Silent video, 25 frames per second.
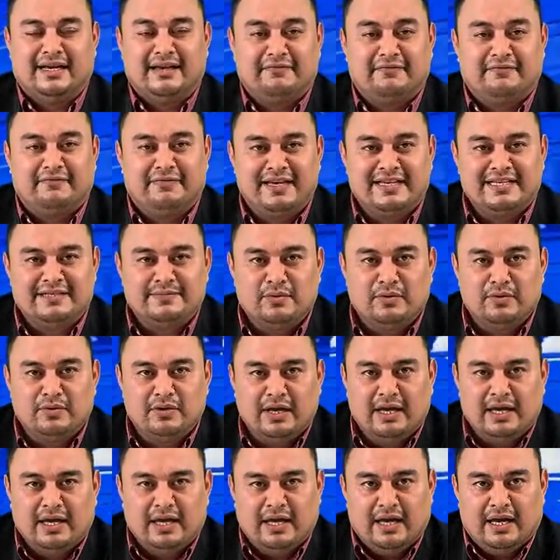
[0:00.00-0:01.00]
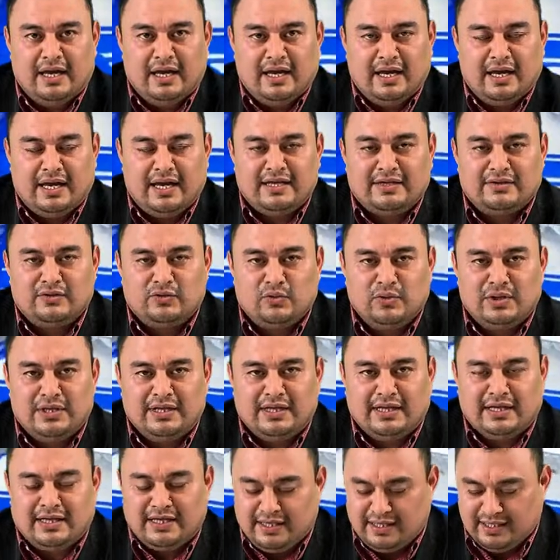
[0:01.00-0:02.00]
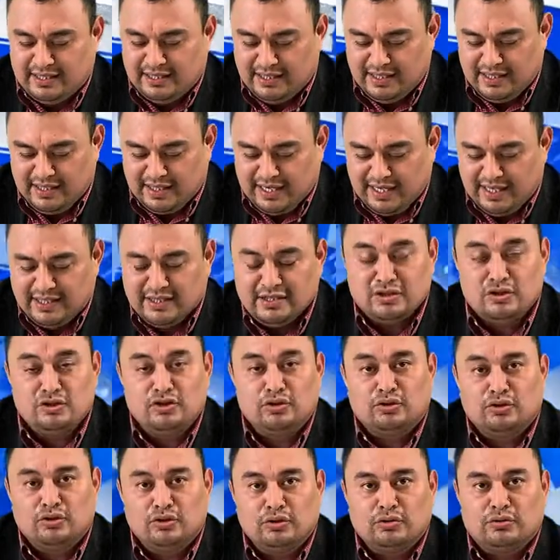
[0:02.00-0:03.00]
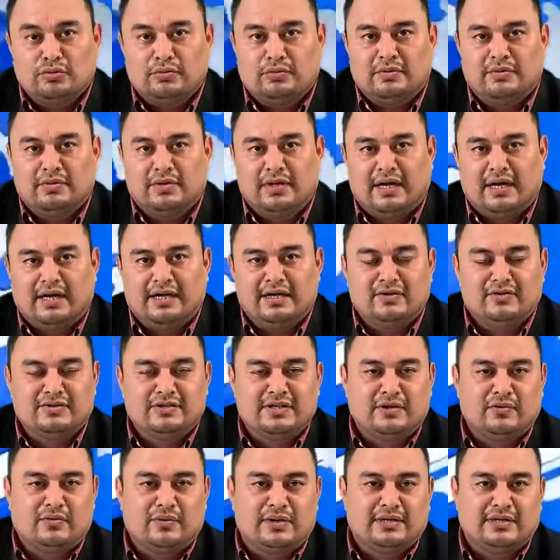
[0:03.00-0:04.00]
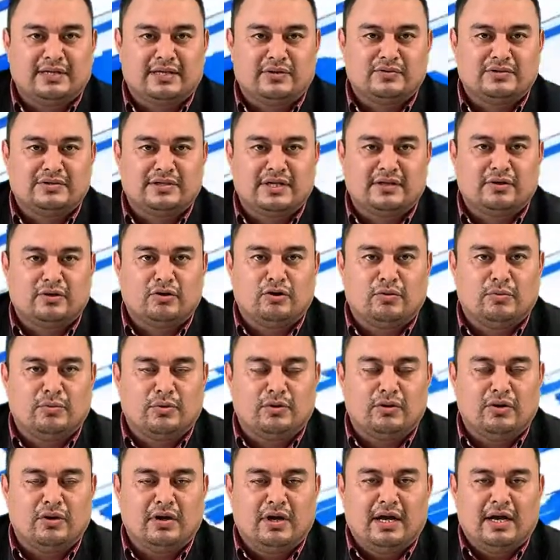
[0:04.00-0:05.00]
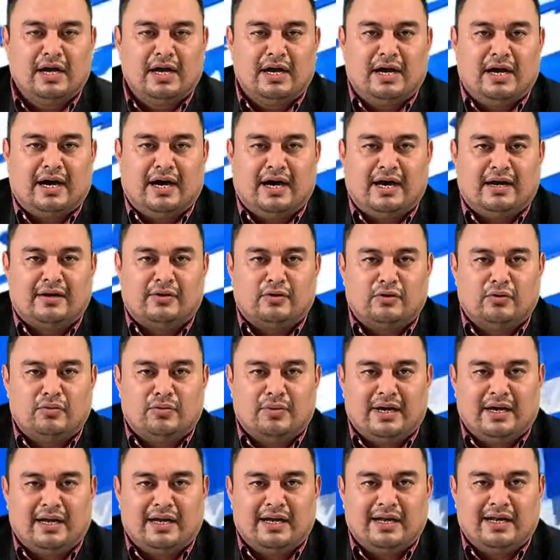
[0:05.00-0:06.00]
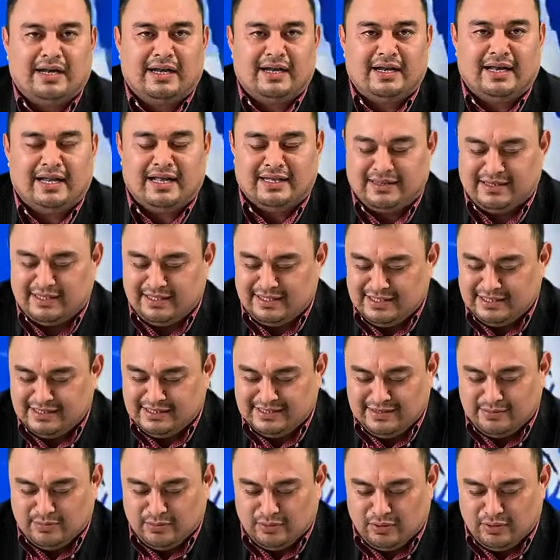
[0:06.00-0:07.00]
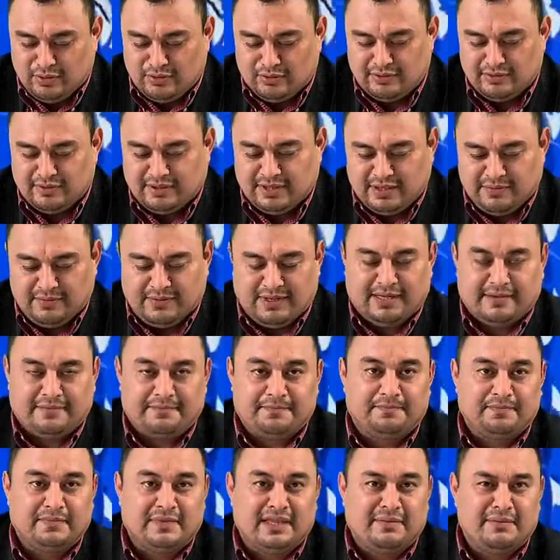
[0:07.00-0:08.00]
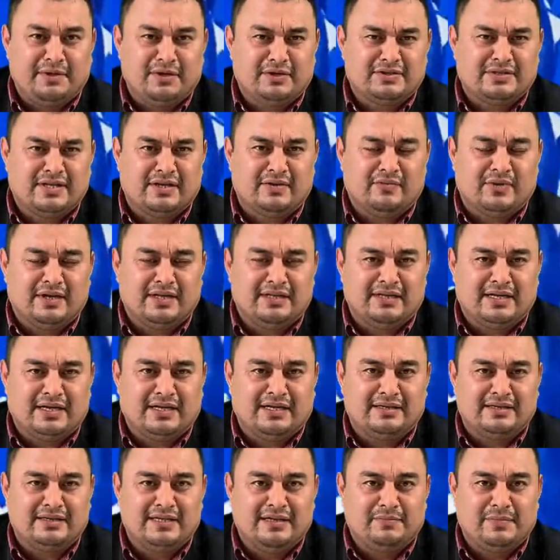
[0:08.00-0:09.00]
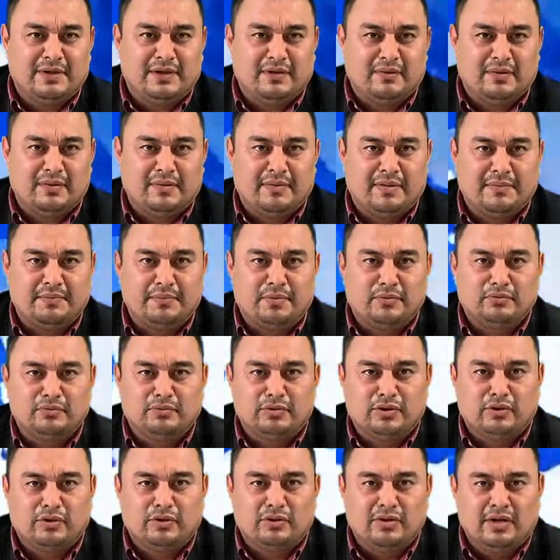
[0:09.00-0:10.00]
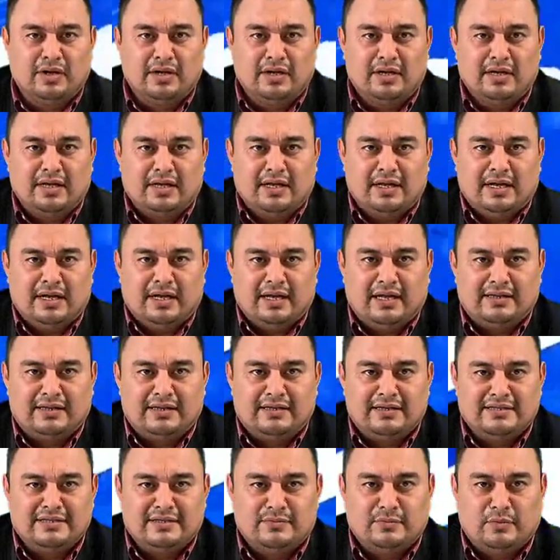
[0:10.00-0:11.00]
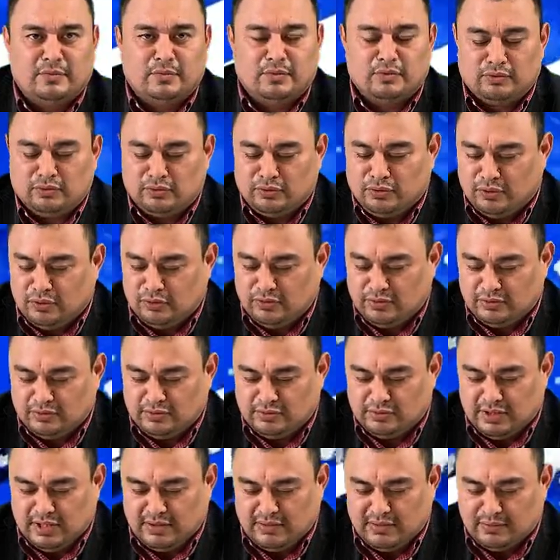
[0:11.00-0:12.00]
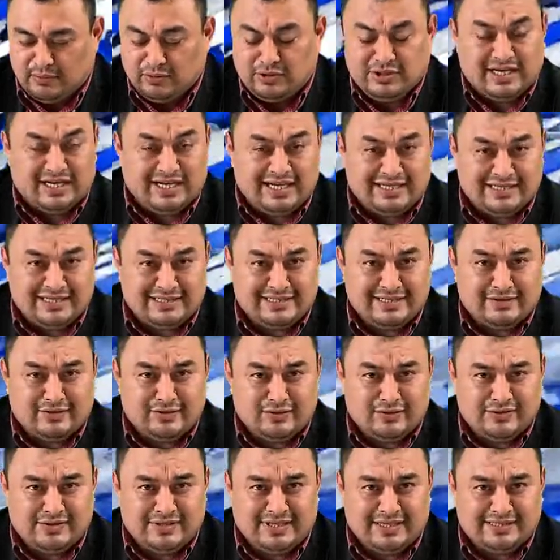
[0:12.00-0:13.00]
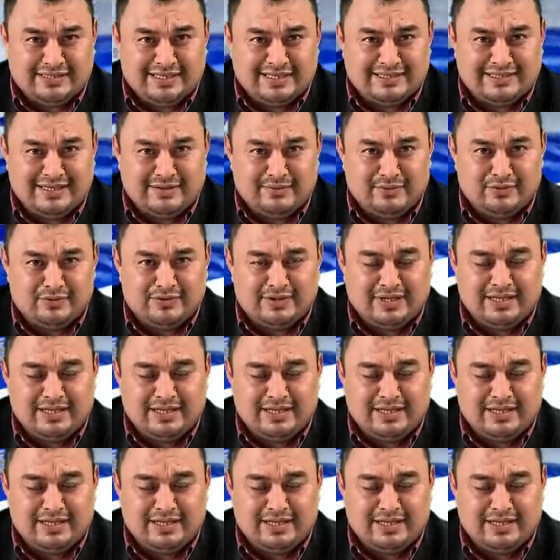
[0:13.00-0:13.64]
en Facebook, en Twitter y en YouTube. Ahí nos encuentra usted como arroba latinísimo TV. También nos encuentra en www.latinísimo.tv. Muchas gracias entonces, estamos